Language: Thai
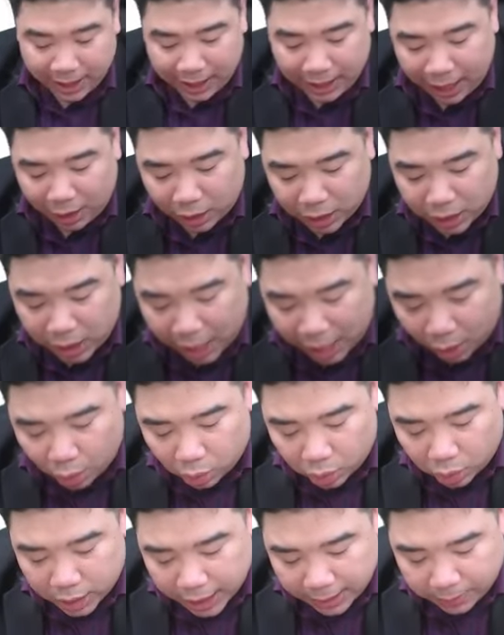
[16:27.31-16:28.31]
เราก็ต้องเอา
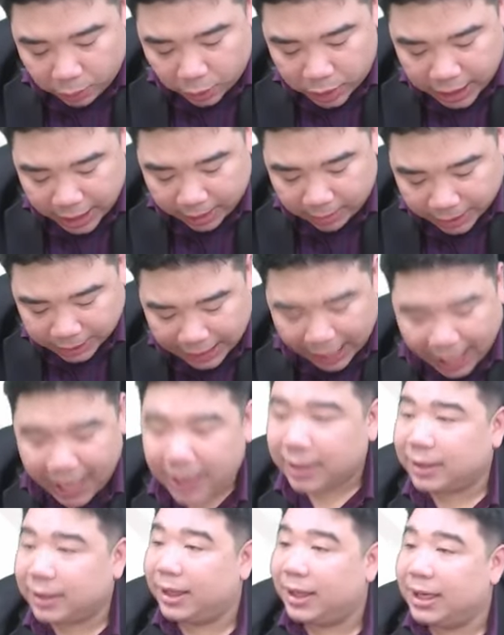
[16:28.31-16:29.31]
เงินผู้หญิงมาตั้ง
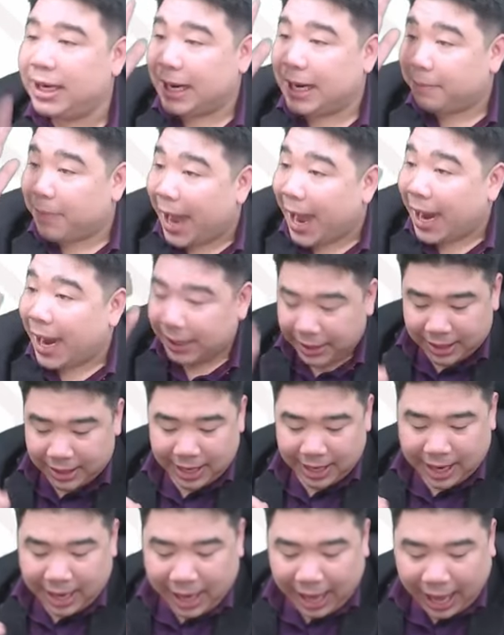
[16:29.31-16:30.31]
คือหนึ่งพัน
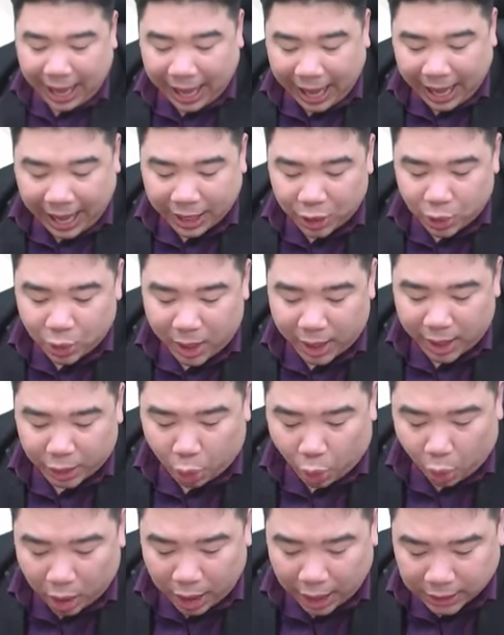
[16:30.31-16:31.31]
หารด้วย
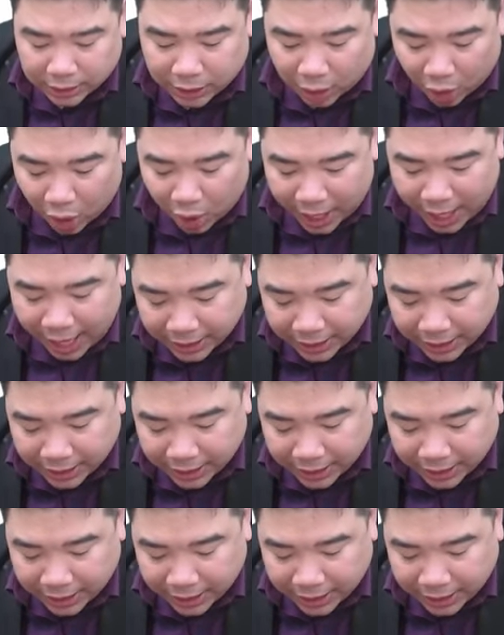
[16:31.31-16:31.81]
คนละสองร้อยห้า